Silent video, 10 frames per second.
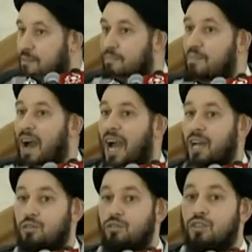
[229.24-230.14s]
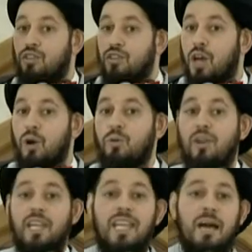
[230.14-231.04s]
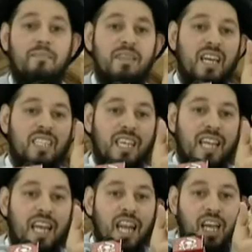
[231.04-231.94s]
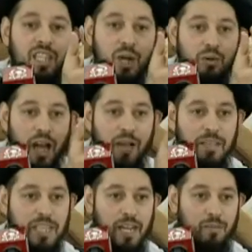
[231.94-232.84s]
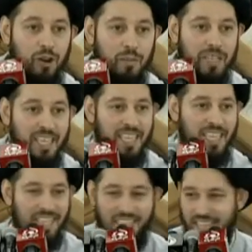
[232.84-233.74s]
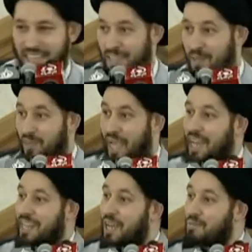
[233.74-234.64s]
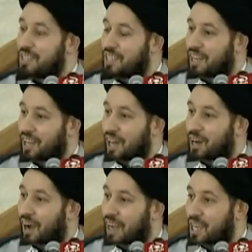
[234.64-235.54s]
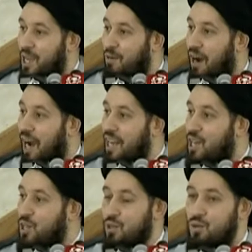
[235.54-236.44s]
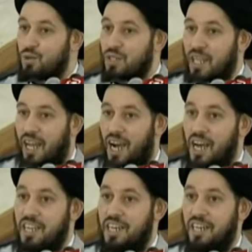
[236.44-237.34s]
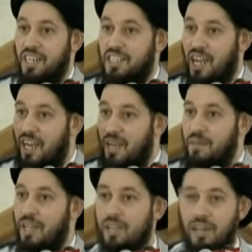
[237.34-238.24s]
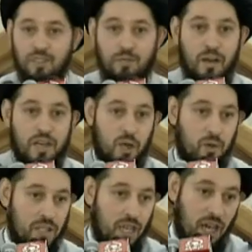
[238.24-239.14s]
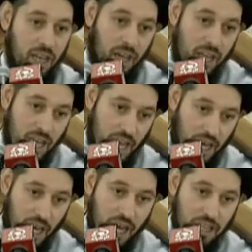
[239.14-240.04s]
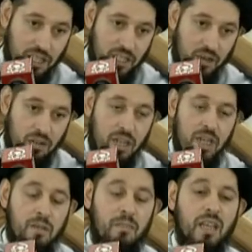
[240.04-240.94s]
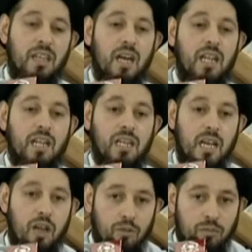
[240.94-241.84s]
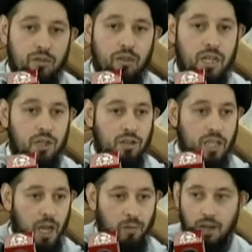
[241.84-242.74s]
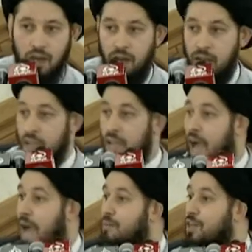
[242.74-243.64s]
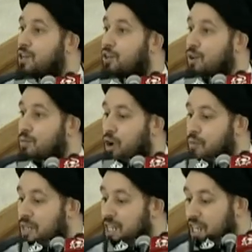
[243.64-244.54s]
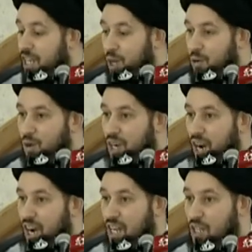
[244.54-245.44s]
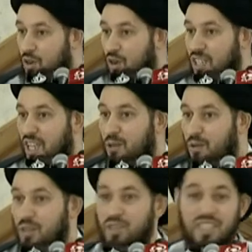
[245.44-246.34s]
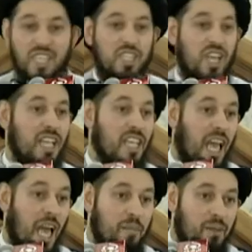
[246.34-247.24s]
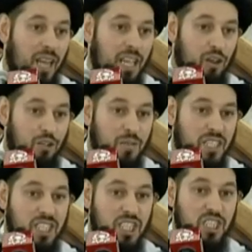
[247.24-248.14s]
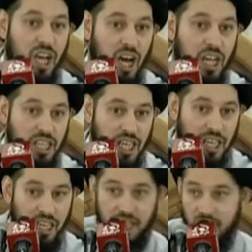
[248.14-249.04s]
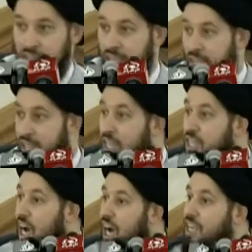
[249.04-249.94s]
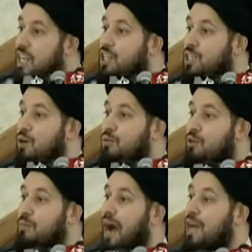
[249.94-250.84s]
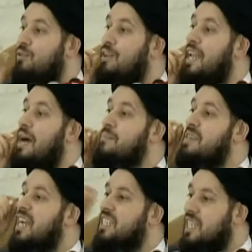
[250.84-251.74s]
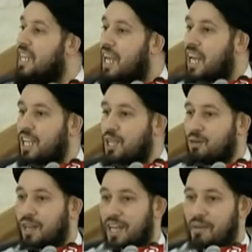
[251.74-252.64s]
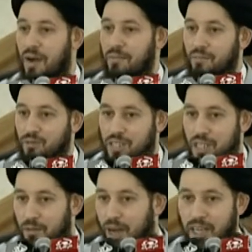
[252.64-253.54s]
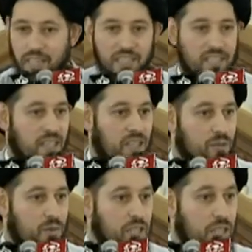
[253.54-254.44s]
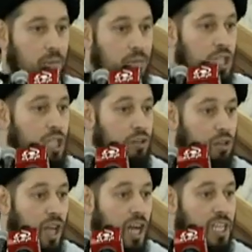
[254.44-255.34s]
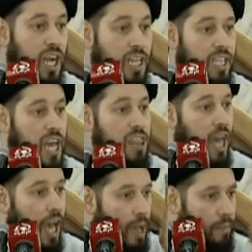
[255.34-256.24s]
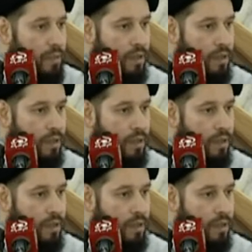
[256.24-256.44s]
بعد الدور لم يصل إلى دور أمير المؤمنين النبي صلى الله عليه واله يوصل هذه الرساله من الله سبحانه وتعالى الى هذا الدور، بعد ذلك لا يهمه ان يقتل او لا. امير المؤمنين لو كان يقتل ويستشهد قبل يوم استشهاده كان الدور بعد لم يصل الى دور الامام المجتبى عليه الصلاه والسلام، دين الله كان يذهب.